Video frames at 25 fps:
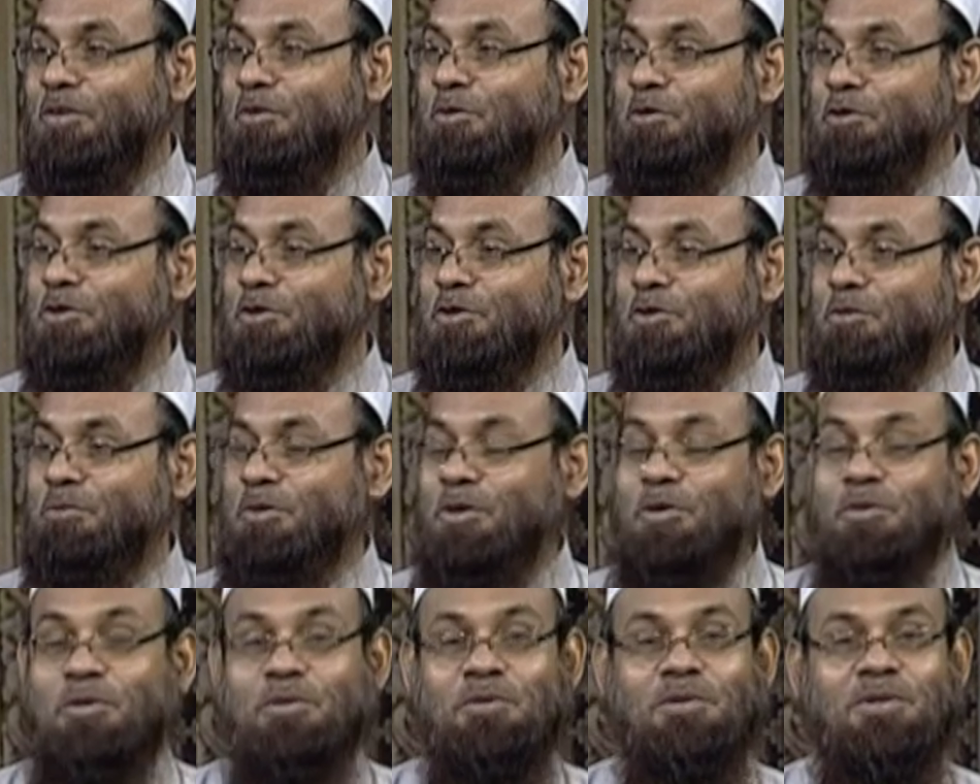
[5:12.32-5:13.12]
খচিত
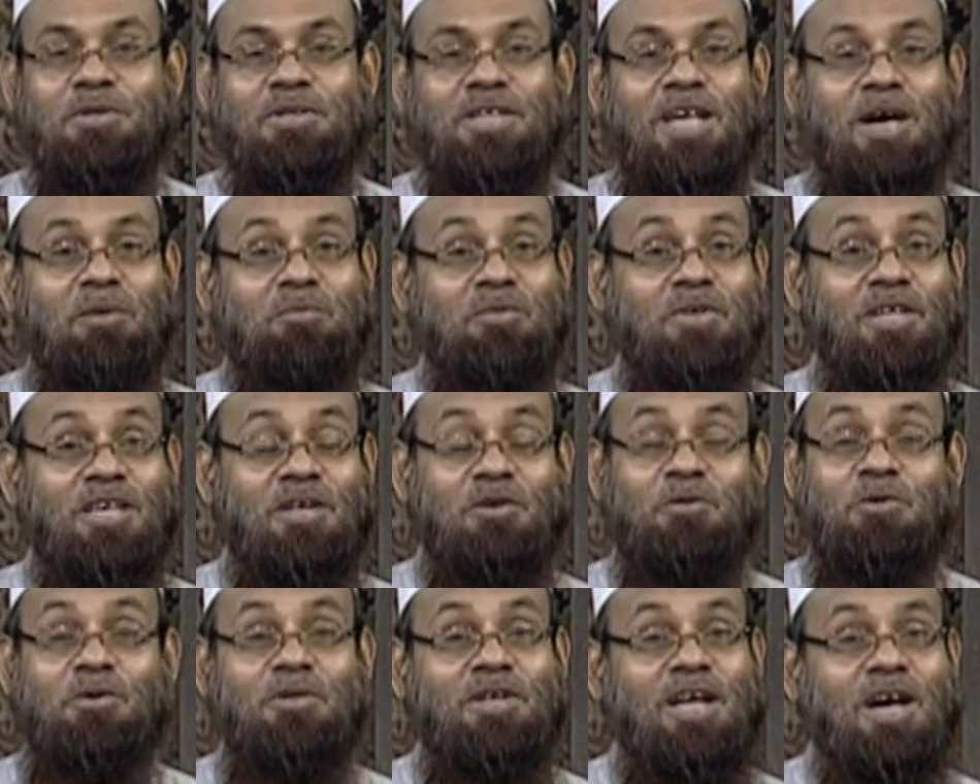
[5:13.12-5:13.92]
বেলুন তারপরে
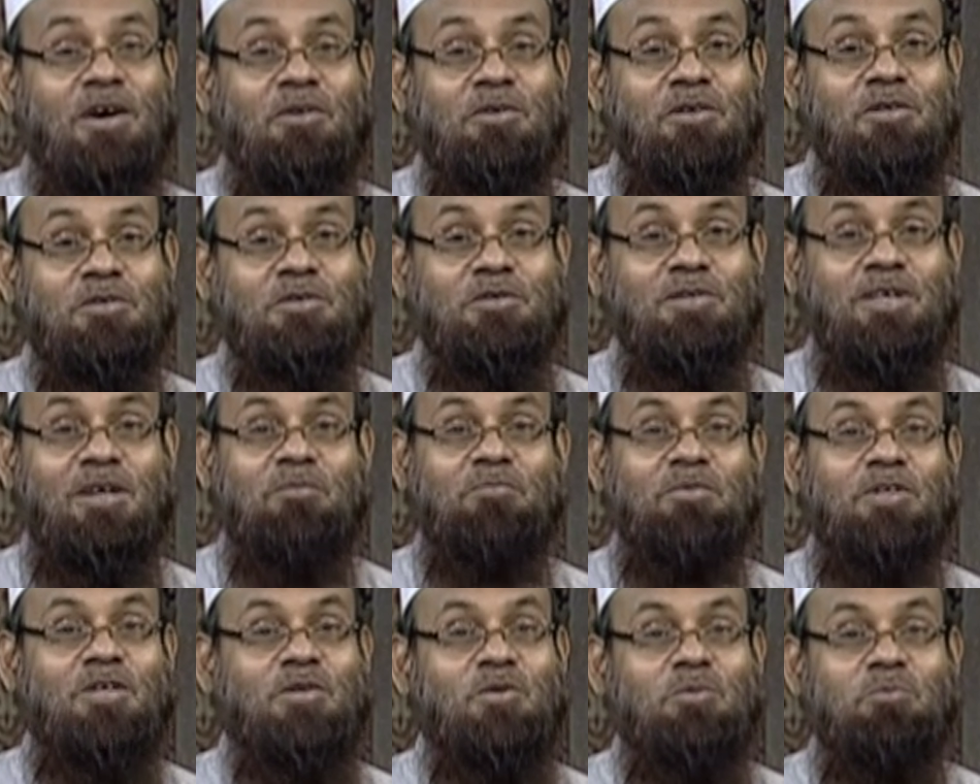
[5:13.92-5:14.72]
এগুলো না করে যদি
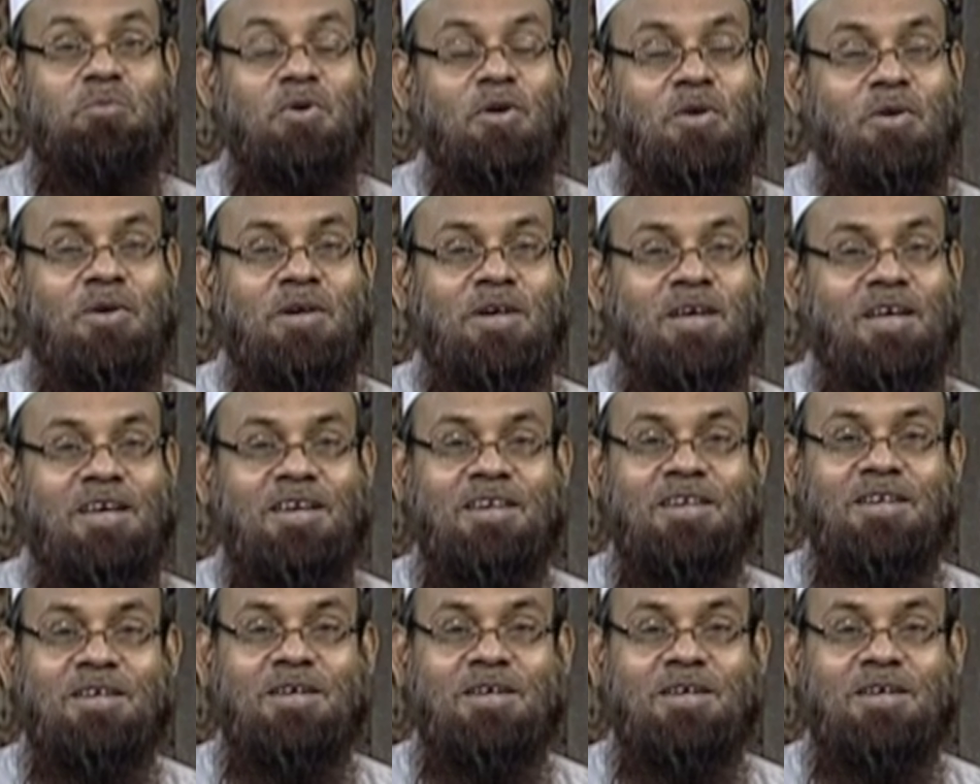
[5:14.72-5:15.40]
আপনি ঈদ উপলক্ষে